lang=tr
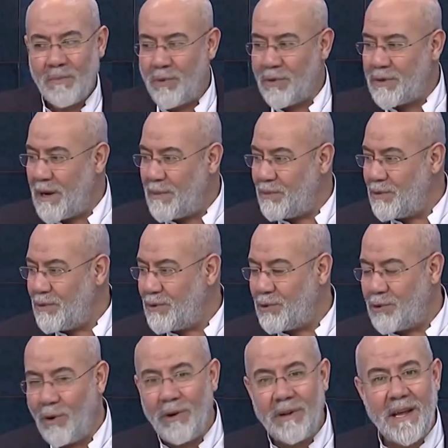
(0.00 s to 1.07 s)
Burada bu
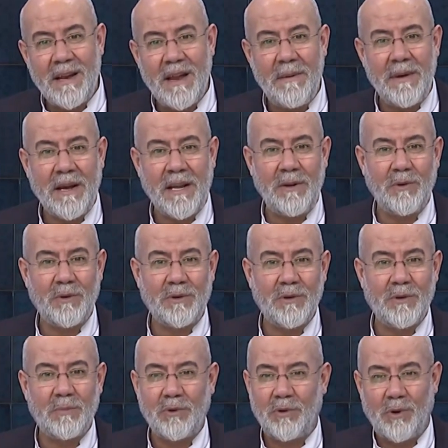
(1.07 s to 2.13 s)
çölde ne
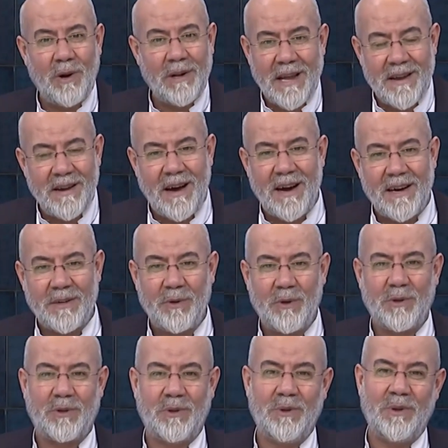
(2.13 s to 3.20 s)
bekliyorsunuz? Bu çölde ne
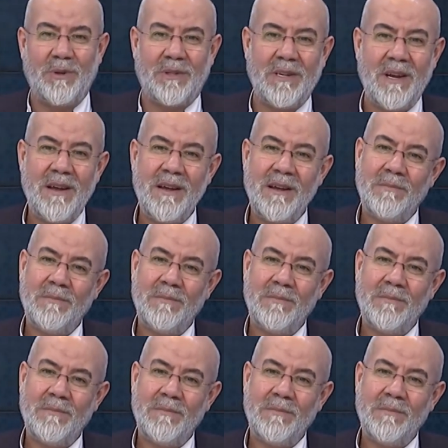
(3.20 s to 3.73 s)
arıyorsunuz?